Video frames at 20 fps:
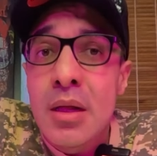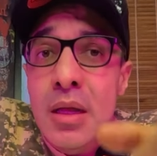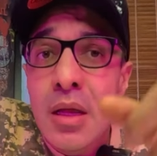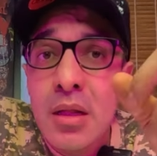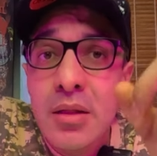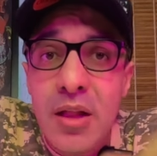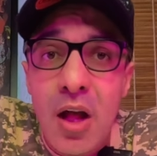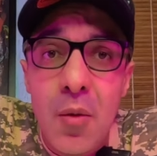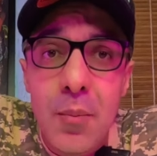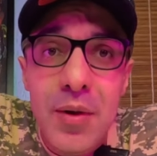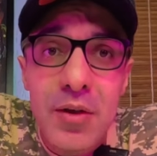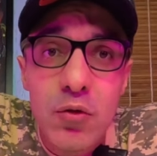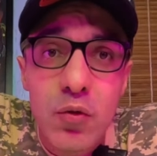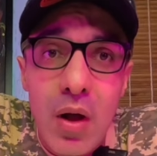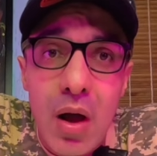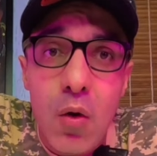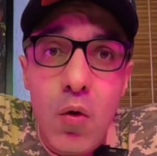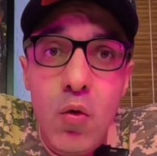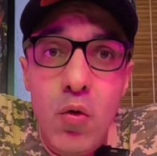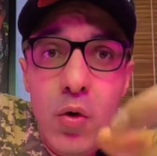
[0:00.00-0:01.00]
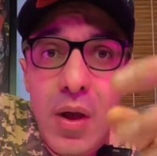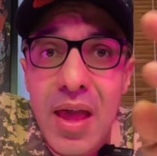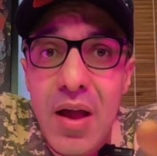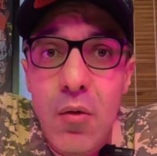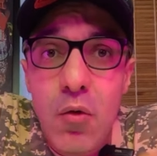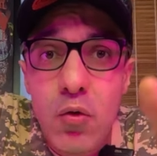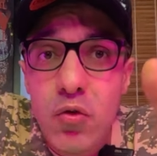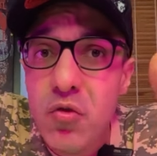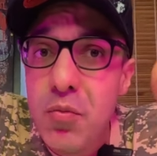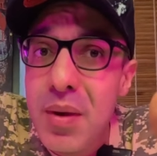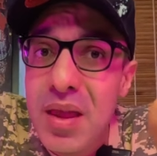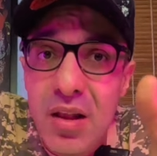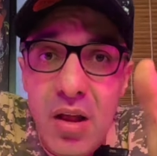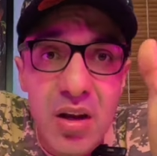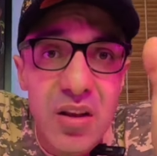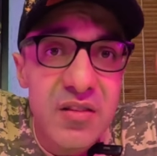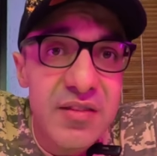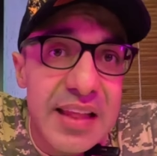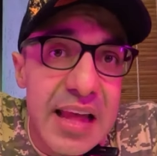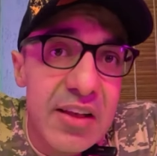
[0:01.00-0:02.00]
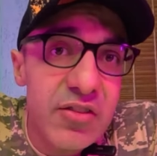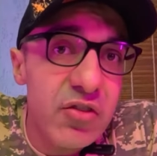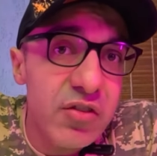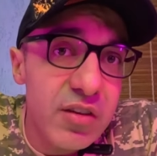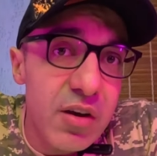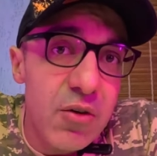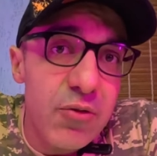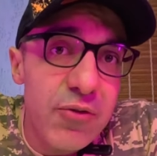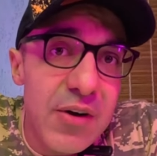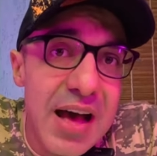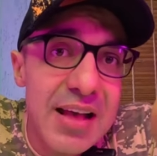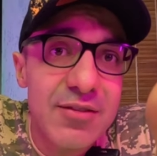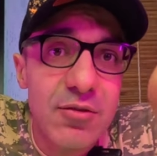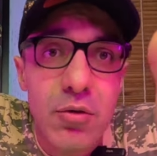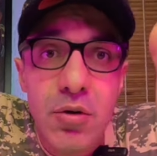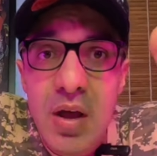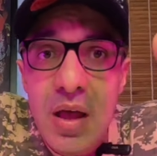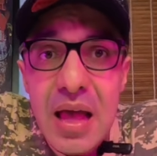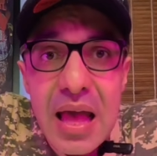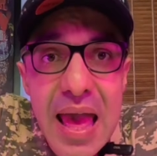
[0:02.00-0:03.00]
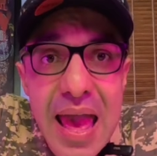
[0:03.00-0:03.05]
Então, pessoal, é os melhores testes que eu faço